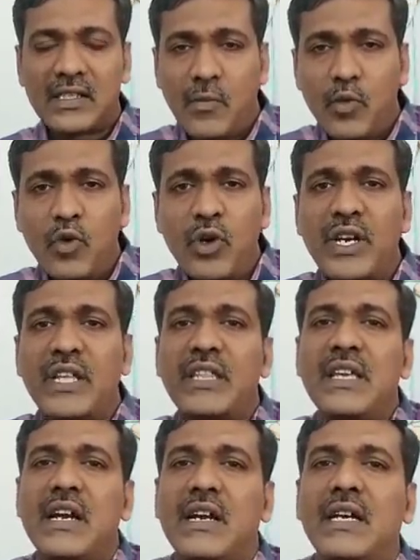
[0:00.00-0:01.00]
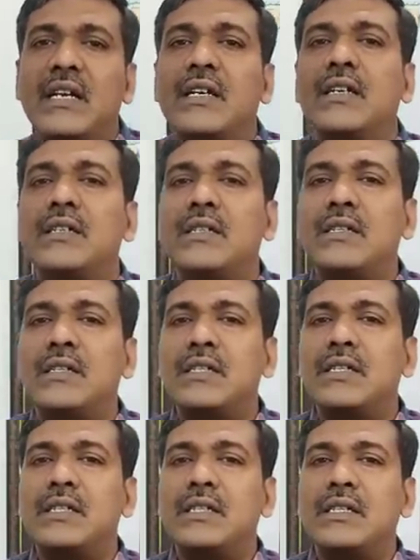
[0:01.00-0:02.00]
சமூக ரீதியான
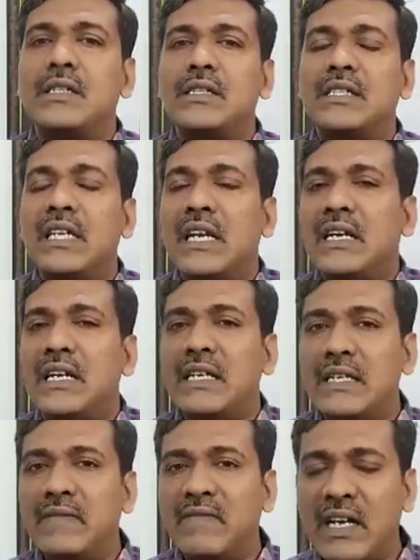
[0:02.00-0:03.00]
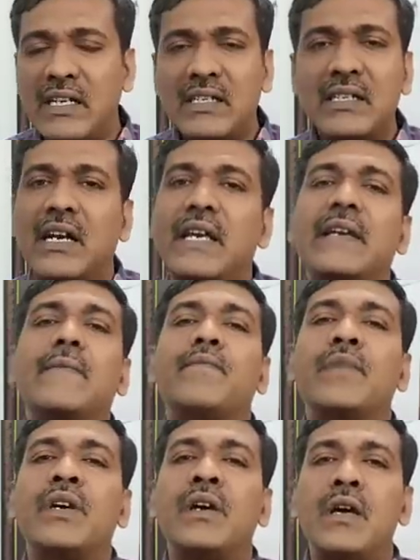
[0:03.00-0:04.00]
சில வழக்குகளை
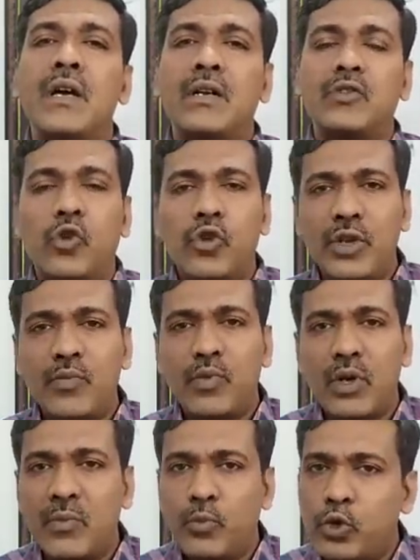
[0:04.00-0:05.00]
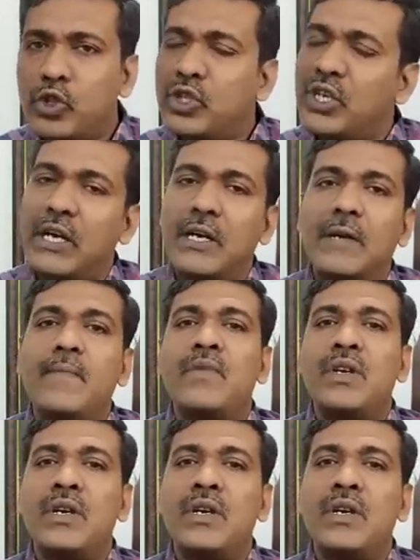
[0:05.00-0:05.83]
ஜோதிடம் போல புரிஞ்சுக்கிறாங்க